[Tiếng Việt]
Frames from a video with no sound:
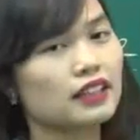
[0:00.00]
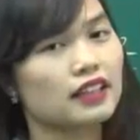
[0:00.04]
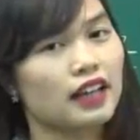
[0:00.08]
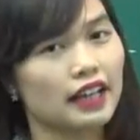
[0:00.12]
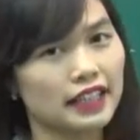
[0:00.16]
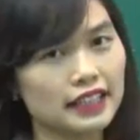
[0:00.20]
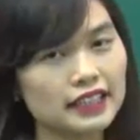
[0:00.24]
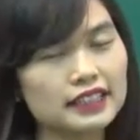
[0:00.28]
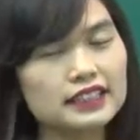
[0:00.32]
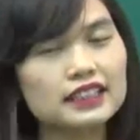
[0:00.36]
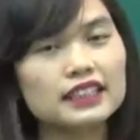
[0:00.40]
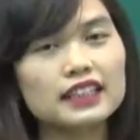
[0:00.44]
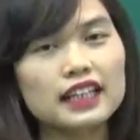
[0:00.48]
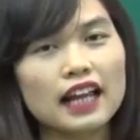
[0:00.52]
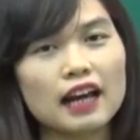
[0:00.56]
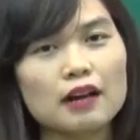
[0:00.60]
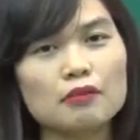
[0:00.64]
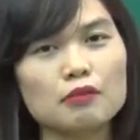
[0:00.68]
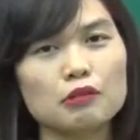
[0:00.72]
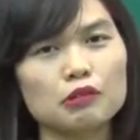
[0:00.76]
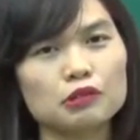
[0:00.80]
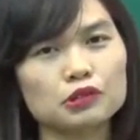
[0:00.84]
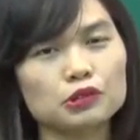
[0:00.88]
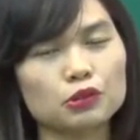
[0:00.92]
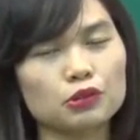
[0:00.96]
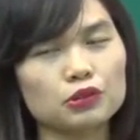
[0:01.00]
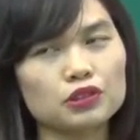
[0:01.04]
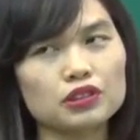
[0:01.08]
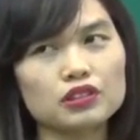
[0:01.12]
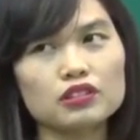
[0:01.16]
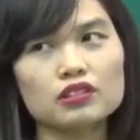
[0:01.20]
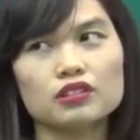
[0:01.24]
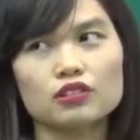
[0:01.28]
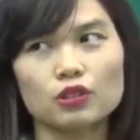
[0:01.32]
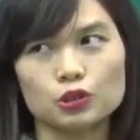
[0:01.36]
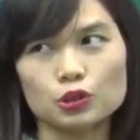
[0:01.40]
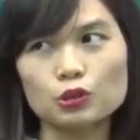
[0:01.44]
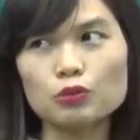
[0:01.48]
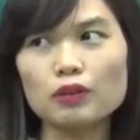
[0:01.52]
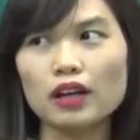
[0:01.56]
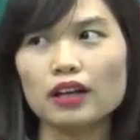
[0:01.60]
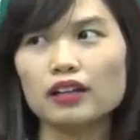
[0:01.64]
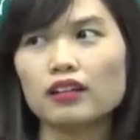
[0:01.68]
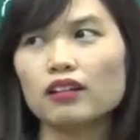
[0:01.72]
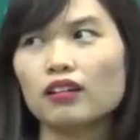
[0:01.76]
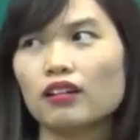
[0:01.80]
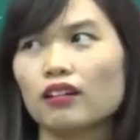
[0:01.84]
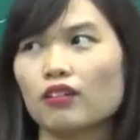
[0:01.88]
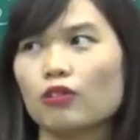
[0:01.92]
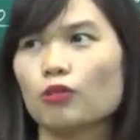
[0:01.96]
thì đấy chính là một số những từ, nói chung
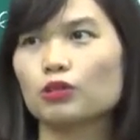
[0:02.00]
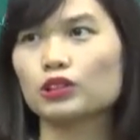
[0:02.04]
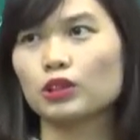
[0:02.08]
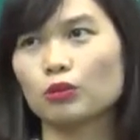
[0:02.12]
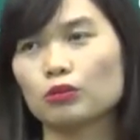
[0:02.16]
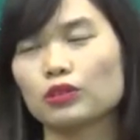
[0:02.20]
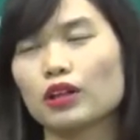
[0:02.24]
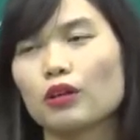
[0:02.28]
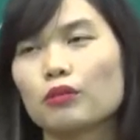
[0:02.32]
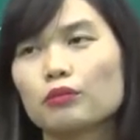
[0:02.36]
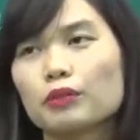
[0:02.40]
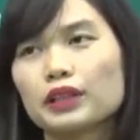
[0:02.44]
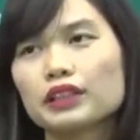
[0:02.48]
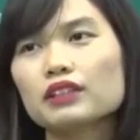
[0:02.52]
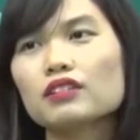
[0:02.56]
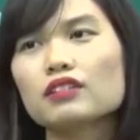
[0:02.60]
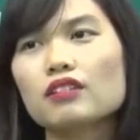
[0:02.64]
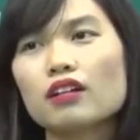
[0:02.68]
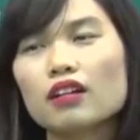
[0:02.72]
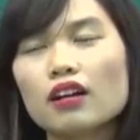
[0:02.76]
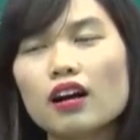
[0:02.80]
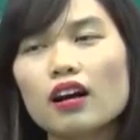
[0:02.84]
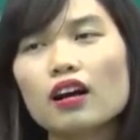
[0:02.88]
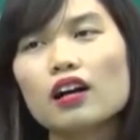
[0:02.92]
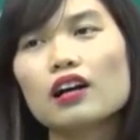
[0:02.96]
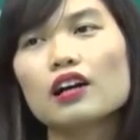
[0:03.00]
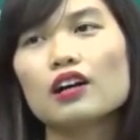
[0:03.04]
là ở cuộc sống ta mấy từ nữa cơ,